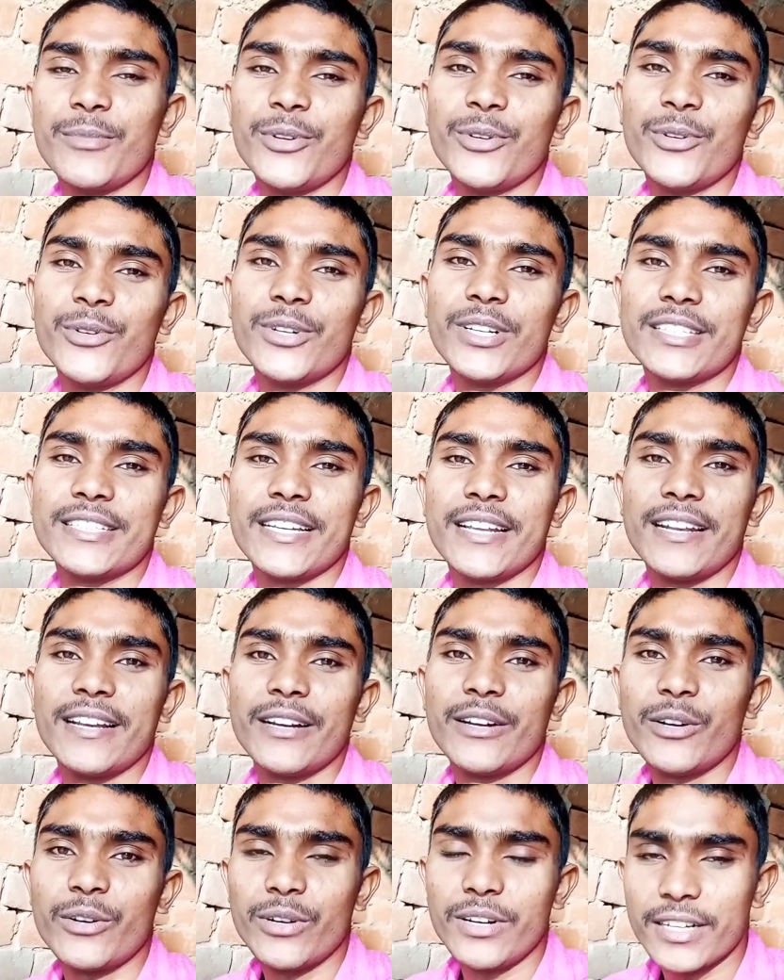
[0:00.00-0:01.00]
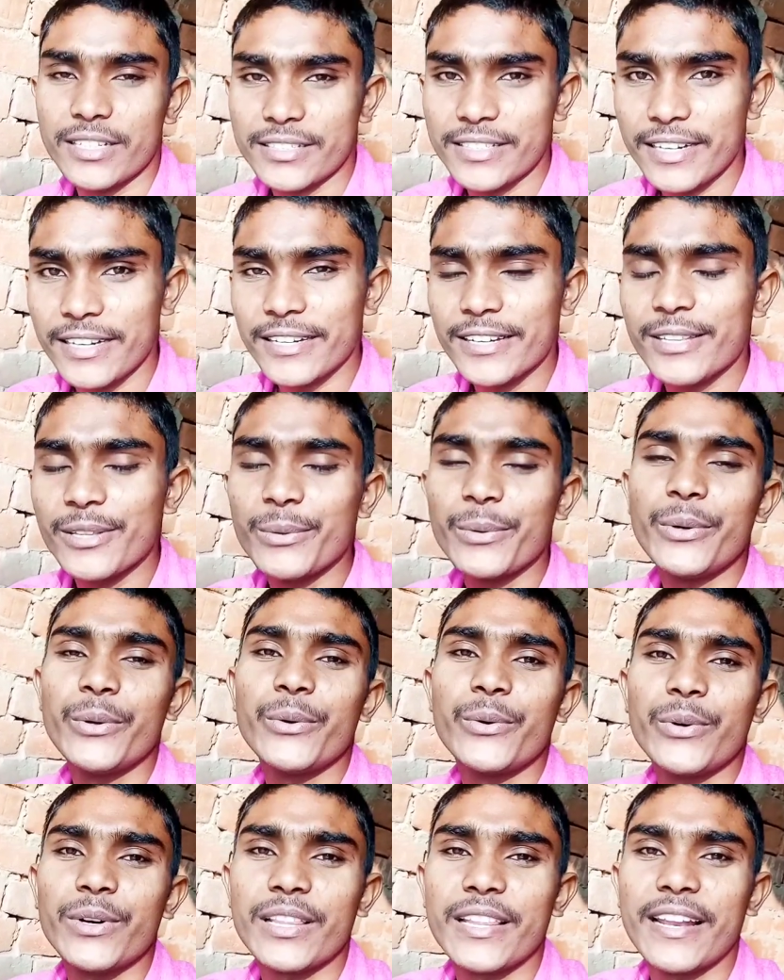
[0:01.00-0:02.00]
ब्लॉग अच्छा लगा होगा अच्छा लगे तो वीडियो
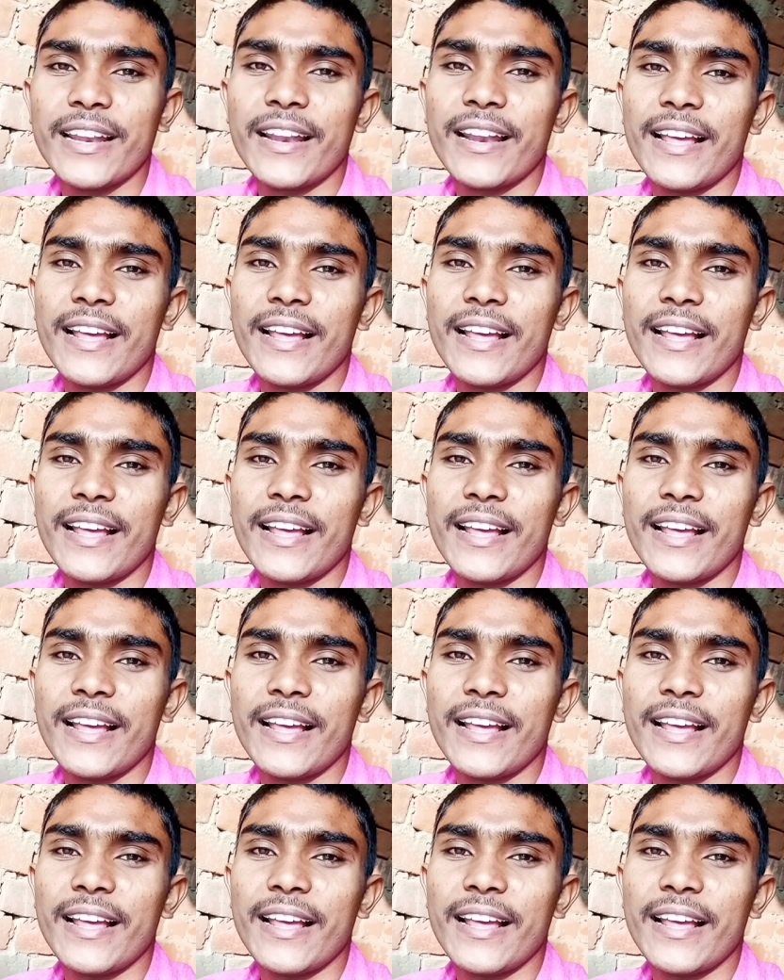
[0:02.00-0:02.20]
कर देना